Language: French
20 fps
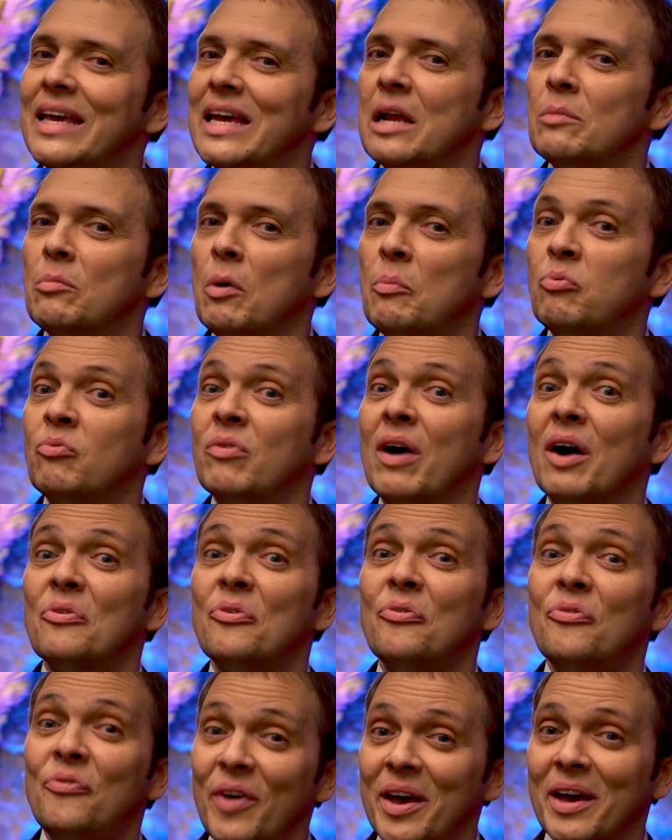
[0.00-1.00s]
également pouvoir
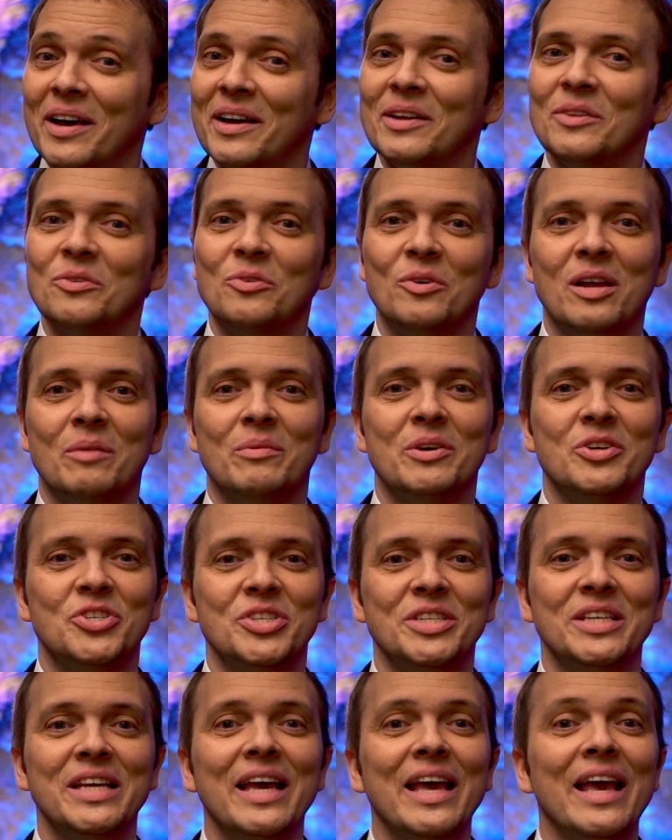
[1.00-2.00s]
faire de la
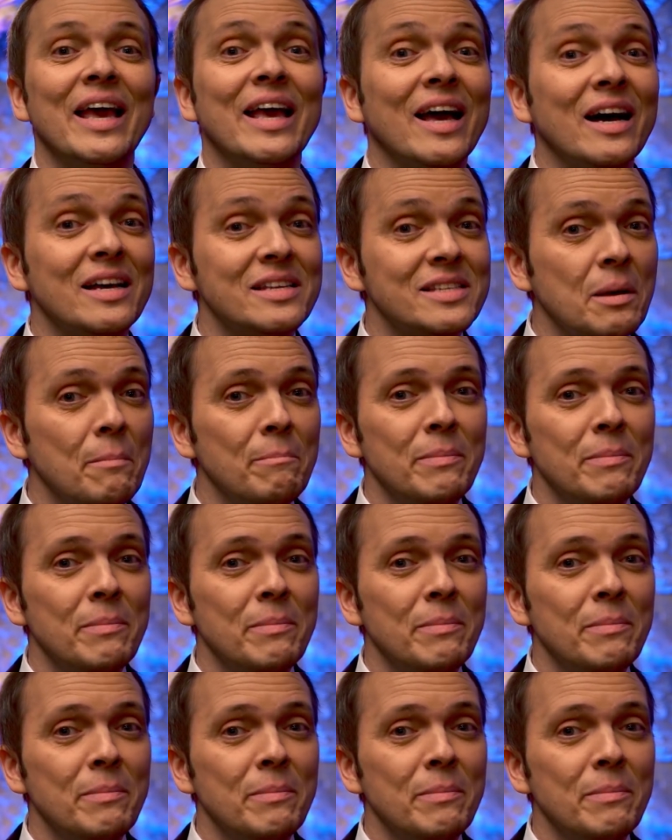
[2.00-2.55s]
magie grâce à